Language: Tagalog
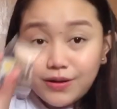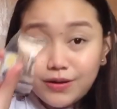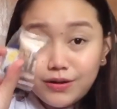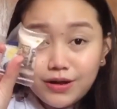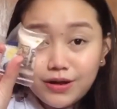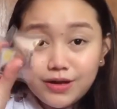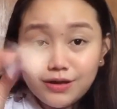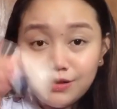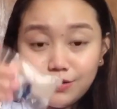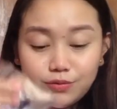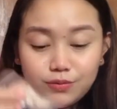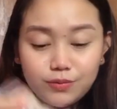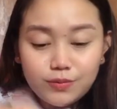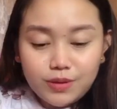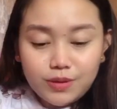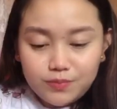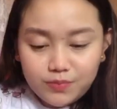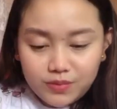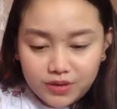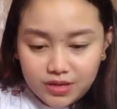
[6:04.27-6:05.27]
Ayan ako oh, mga
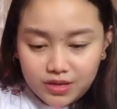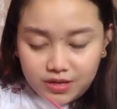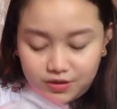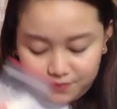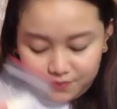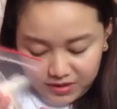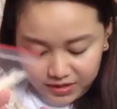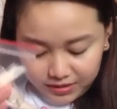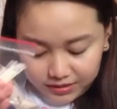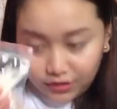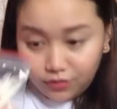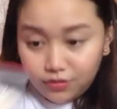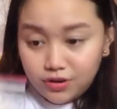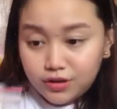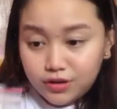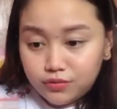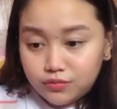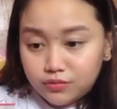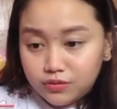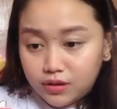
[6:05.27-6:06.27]
free gift. Pakita ko lang
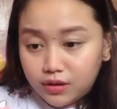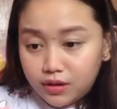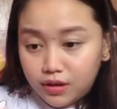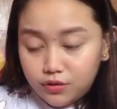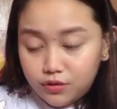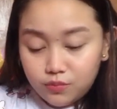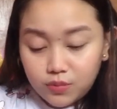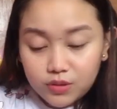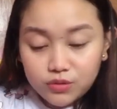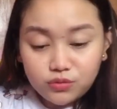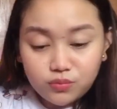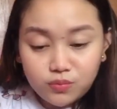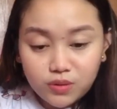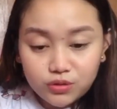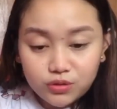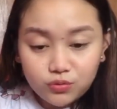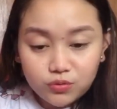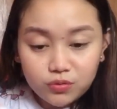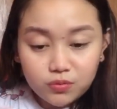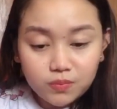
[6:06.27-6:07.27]
yun na. Ano ba to? May
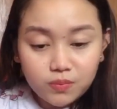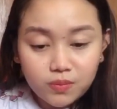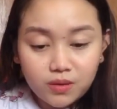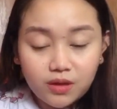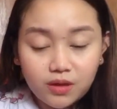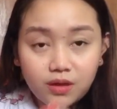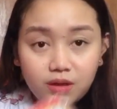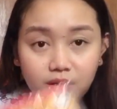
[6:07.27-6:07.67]
toothpick.